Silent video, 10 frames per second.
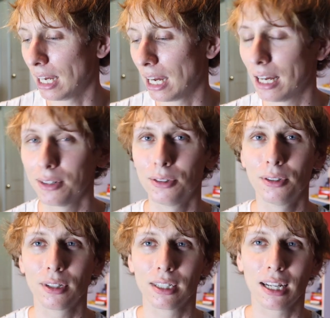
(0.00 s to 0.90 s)
あ
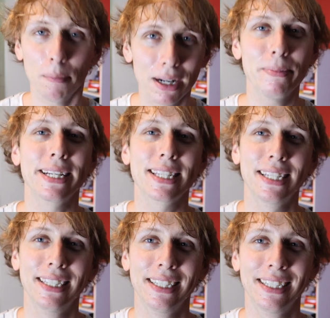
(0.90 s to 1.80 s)
の頑張りま
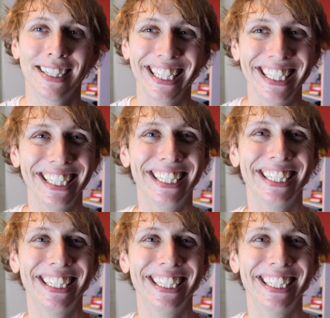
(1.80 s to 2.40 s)
すいい